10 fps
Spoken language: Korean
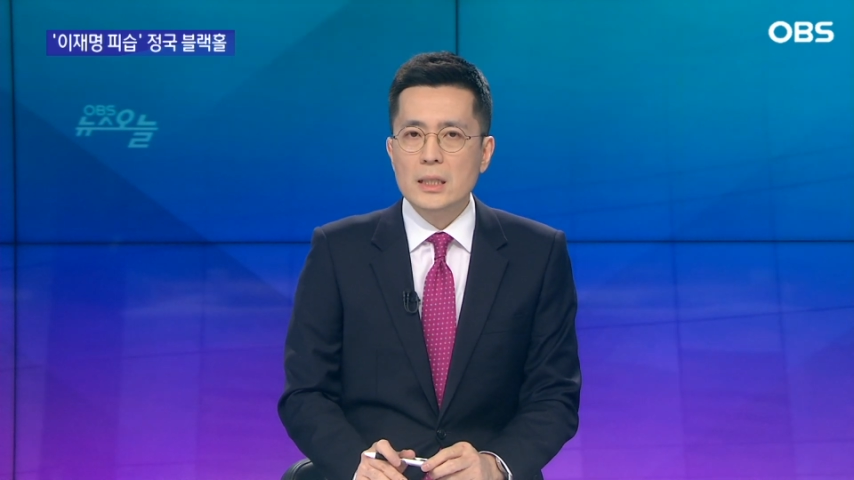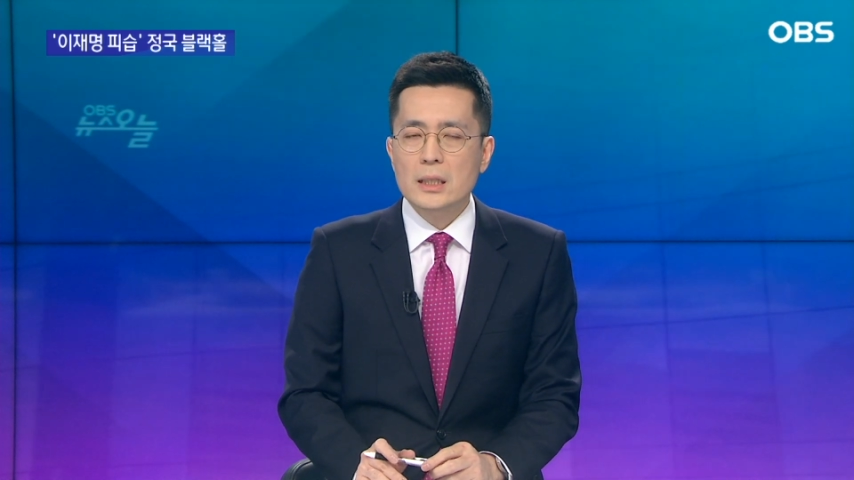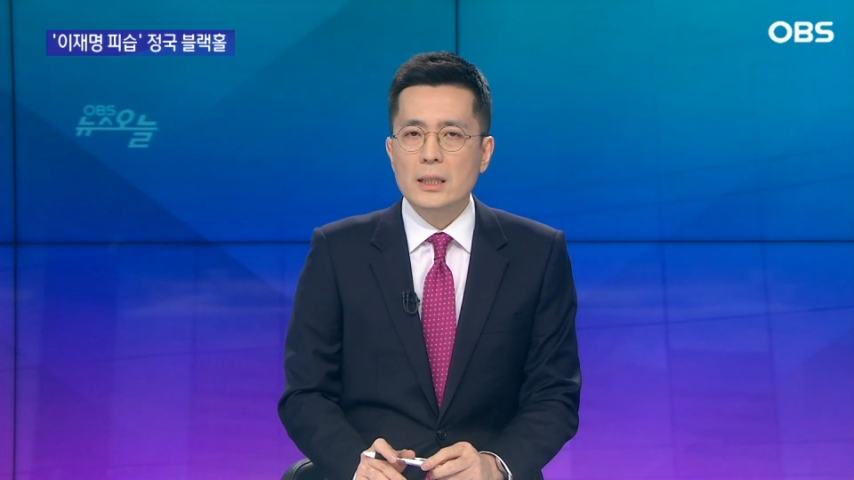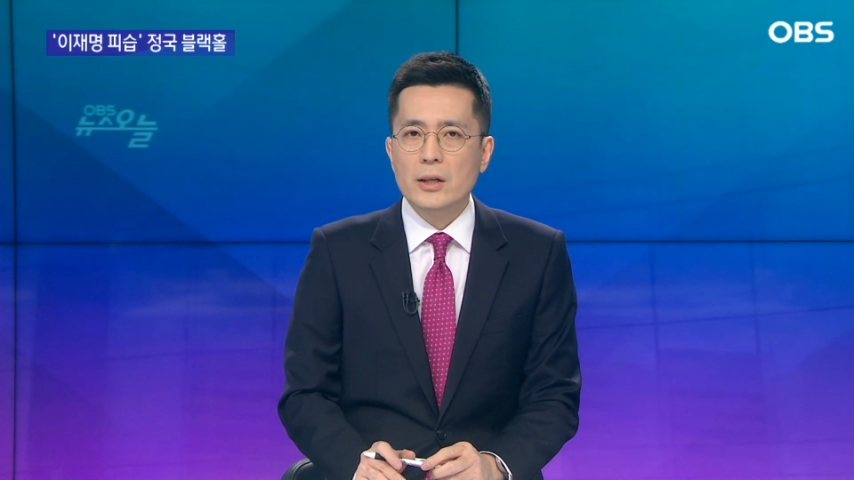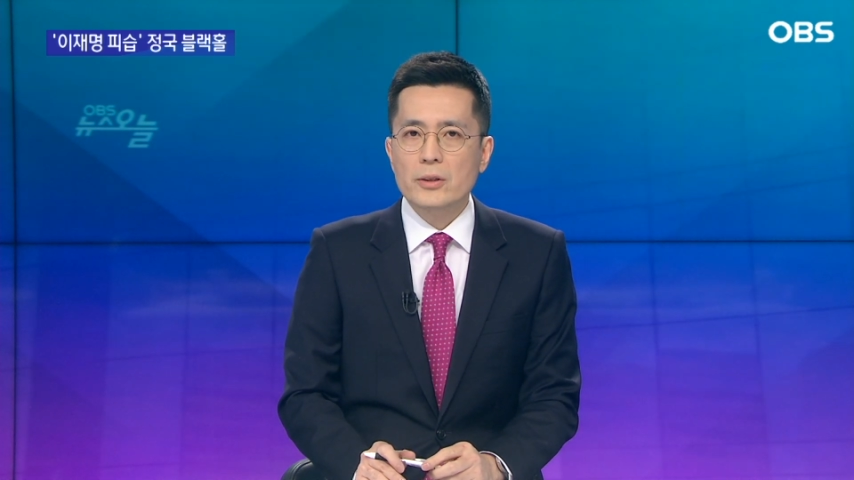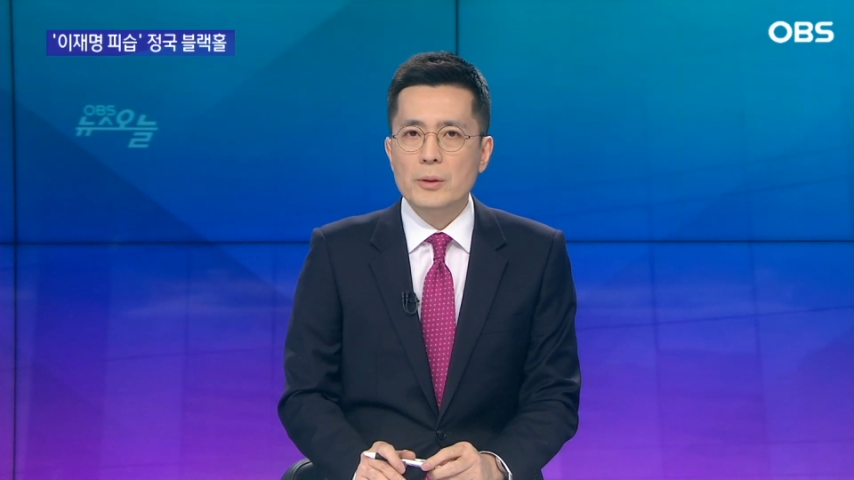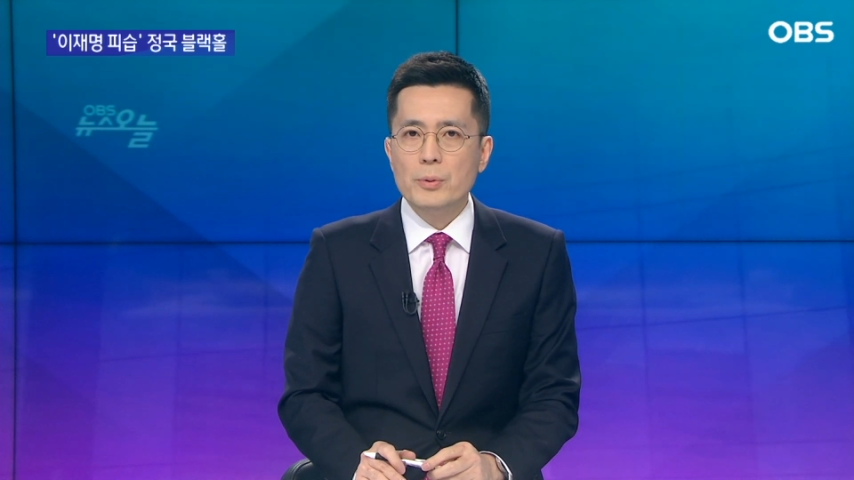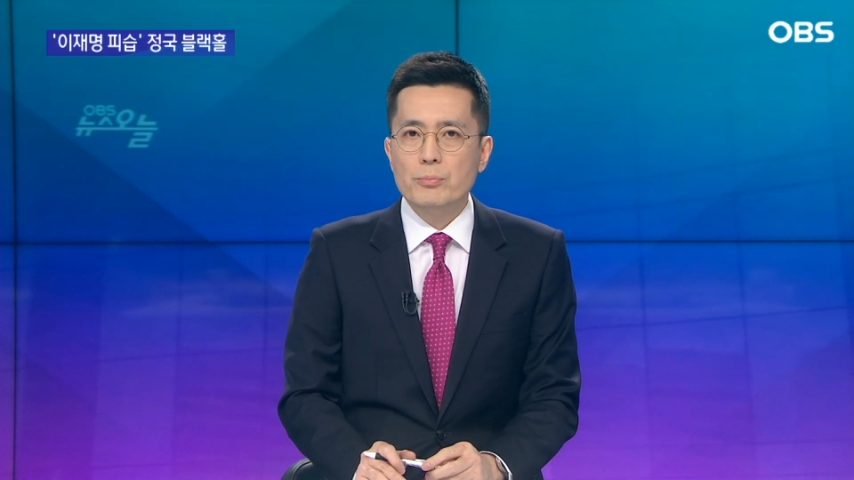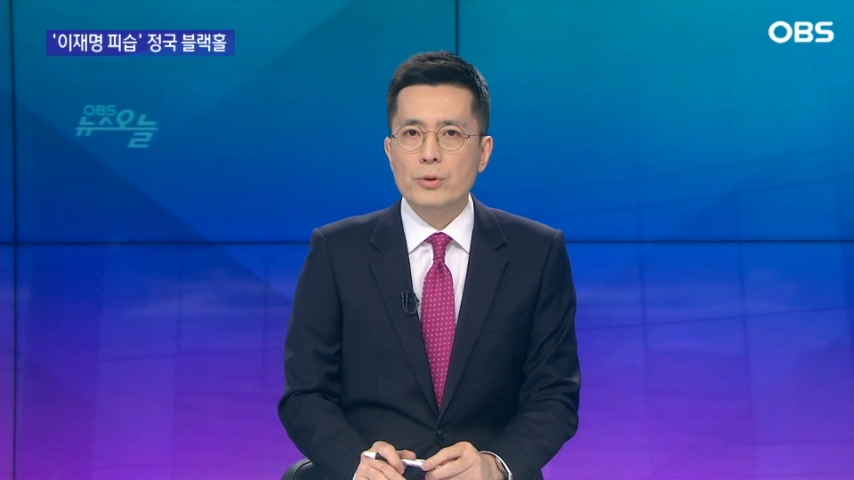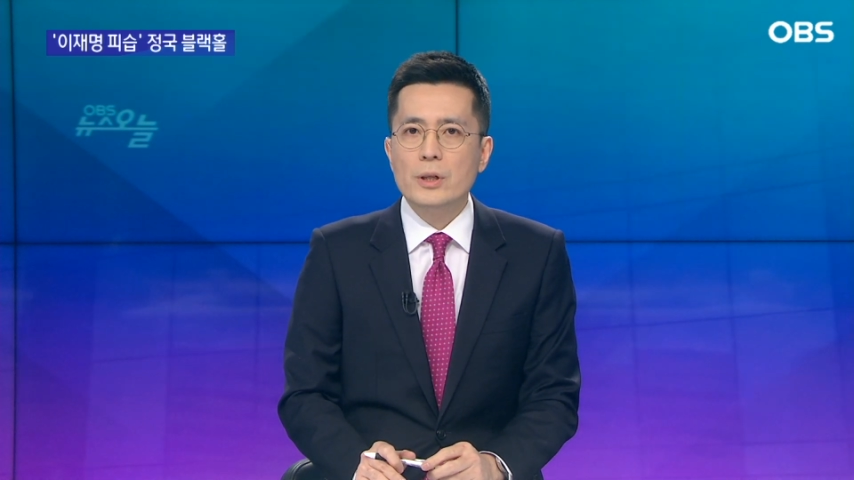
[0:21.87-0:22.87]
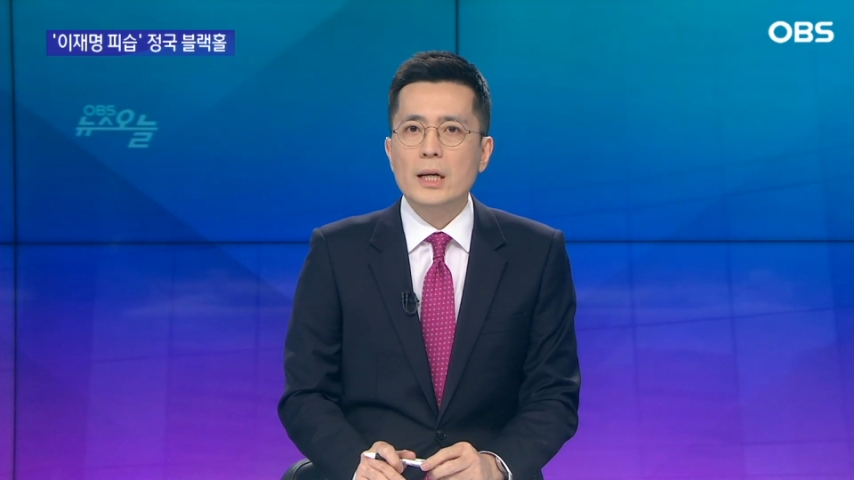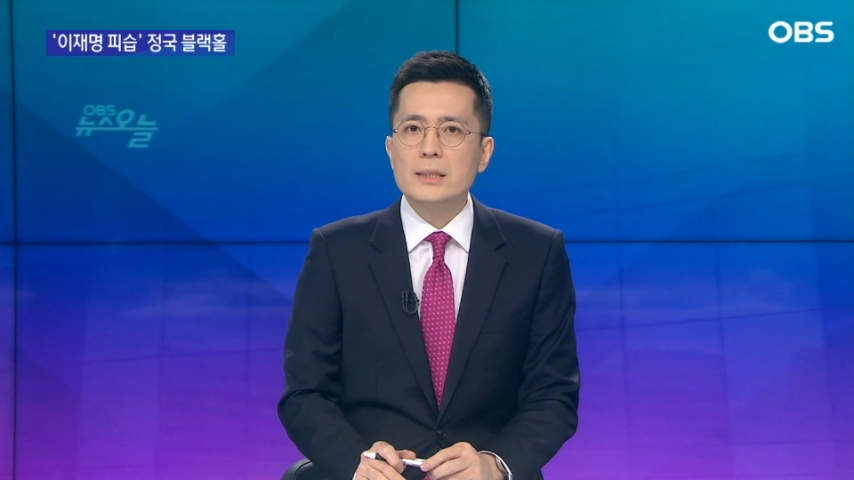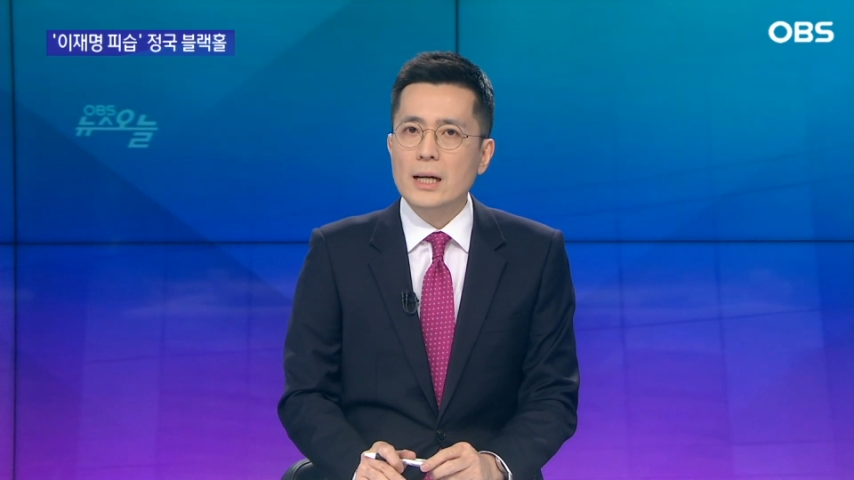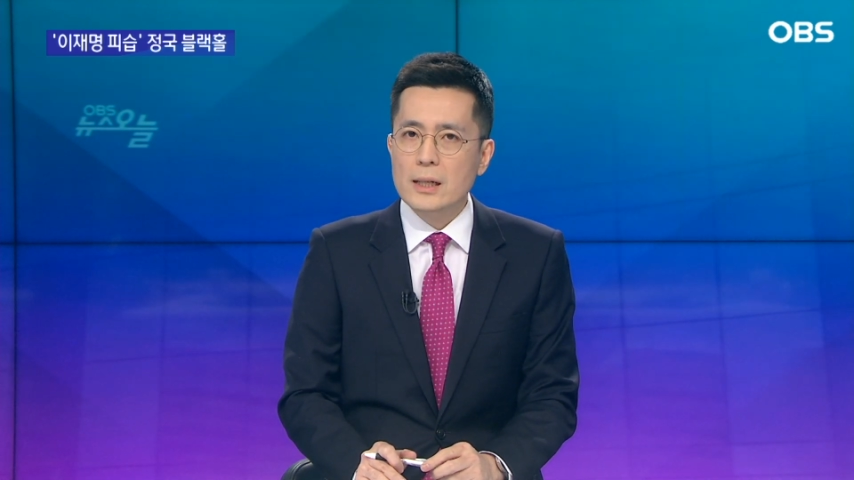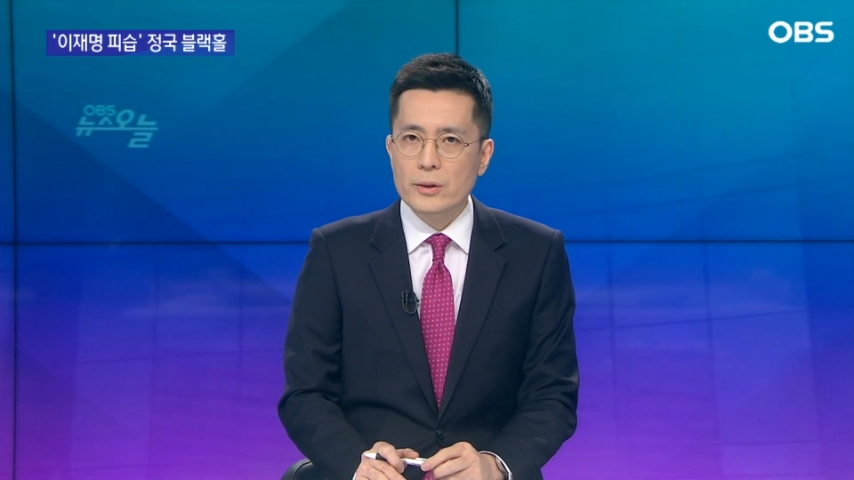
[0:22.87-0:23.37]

이낙연 대표 불가능할